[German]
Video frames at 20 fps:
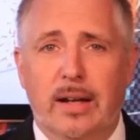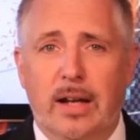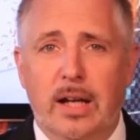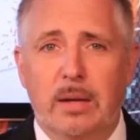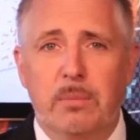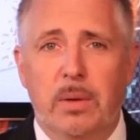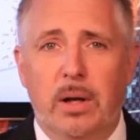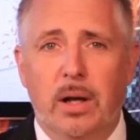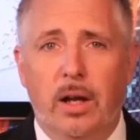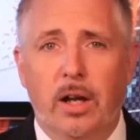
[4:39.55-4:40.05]

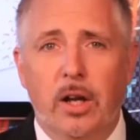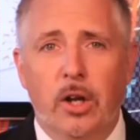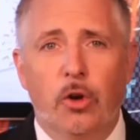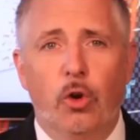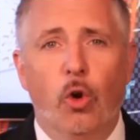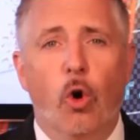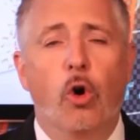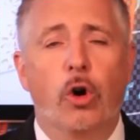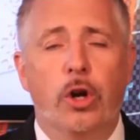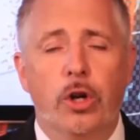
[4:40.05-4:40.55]
Daimler
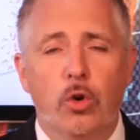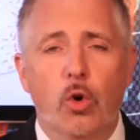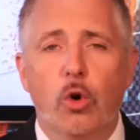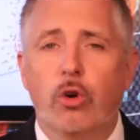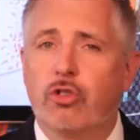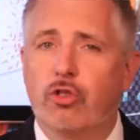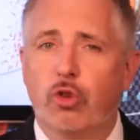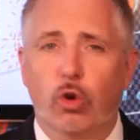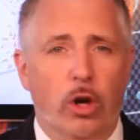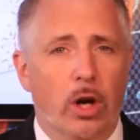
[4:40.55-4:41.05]
noch
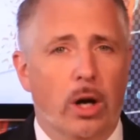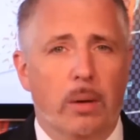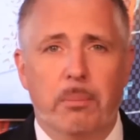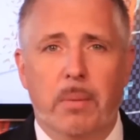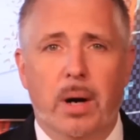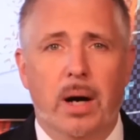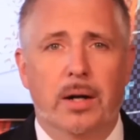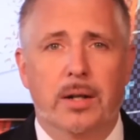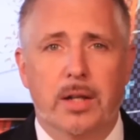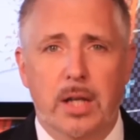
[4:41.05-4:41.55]
genug Stücke am
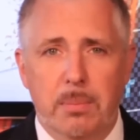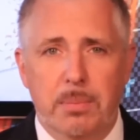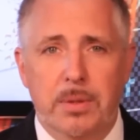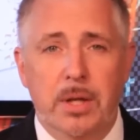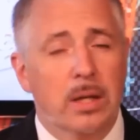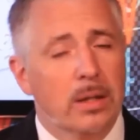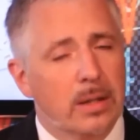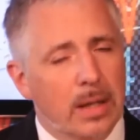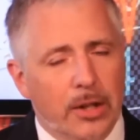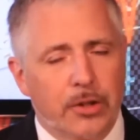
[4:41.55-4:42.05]
Markt
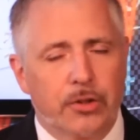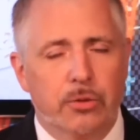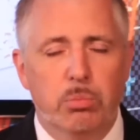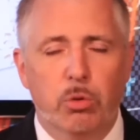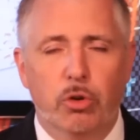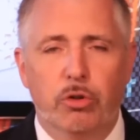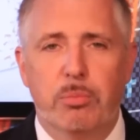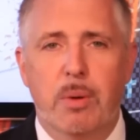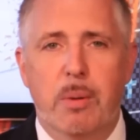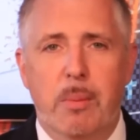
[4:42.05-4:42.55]
gibt? Das
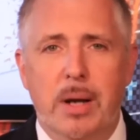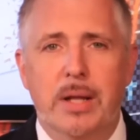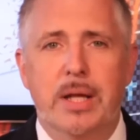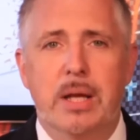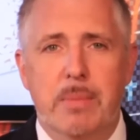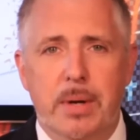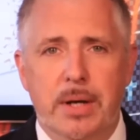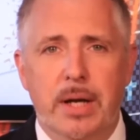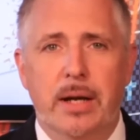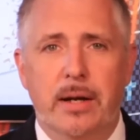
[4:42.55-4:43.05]
muss mir mal
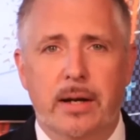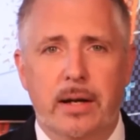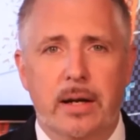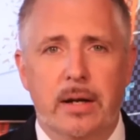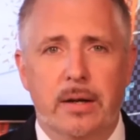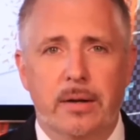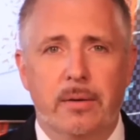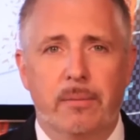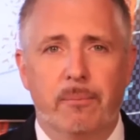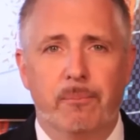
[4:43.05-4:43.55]
jemand
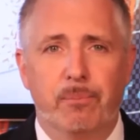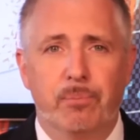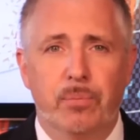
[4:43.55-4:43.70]
erklären.